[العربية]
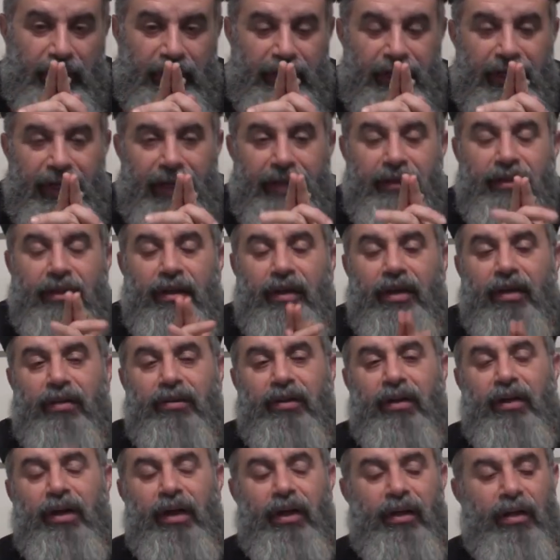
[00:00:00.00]
لان
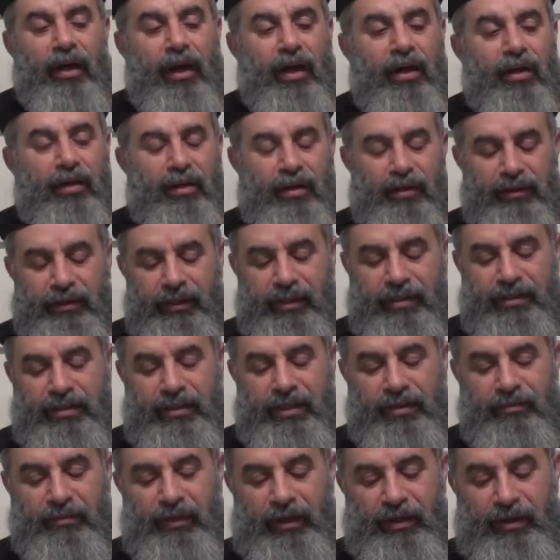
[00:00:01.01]
خطاياها لحقت
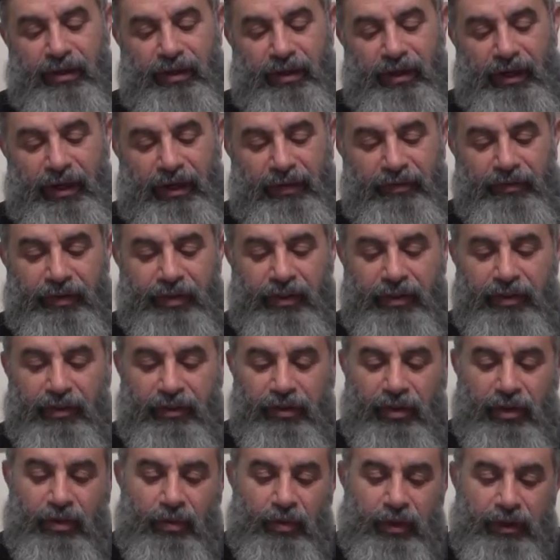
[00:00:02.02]
للسماء عارفين
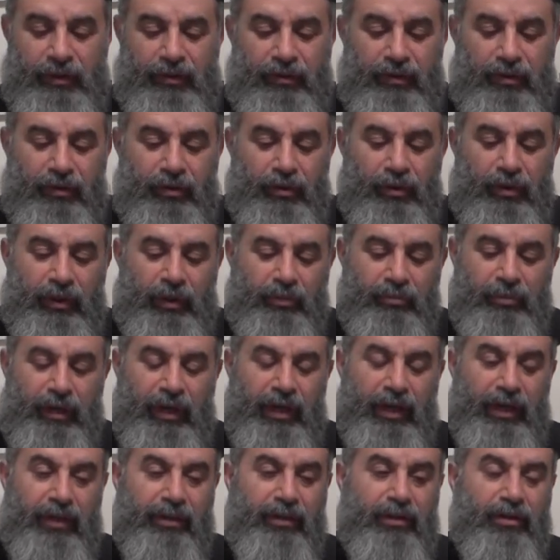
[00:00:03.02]
كده هوت يقول
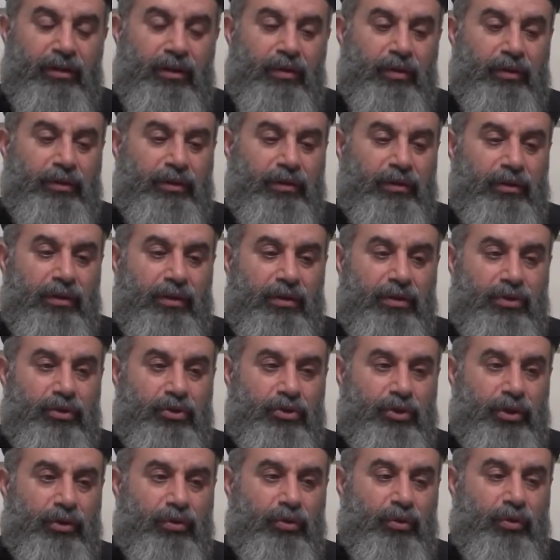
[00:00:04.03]
لما قال كده هوت ان
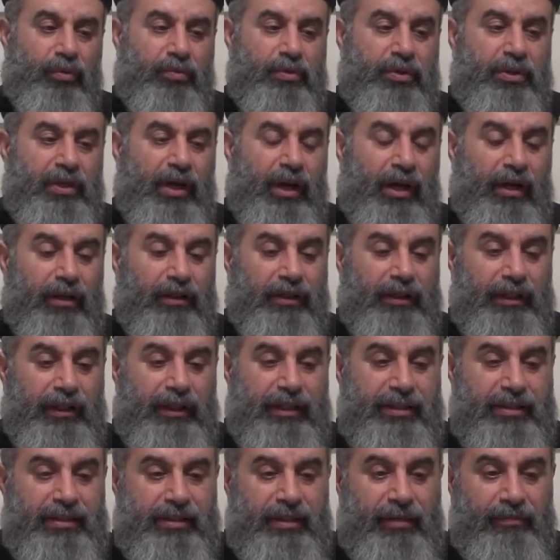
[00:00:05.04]
شرهم صعد الى
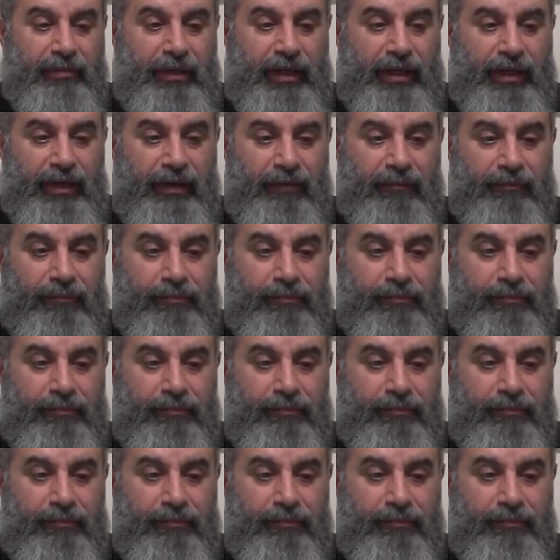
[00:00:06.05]
السماء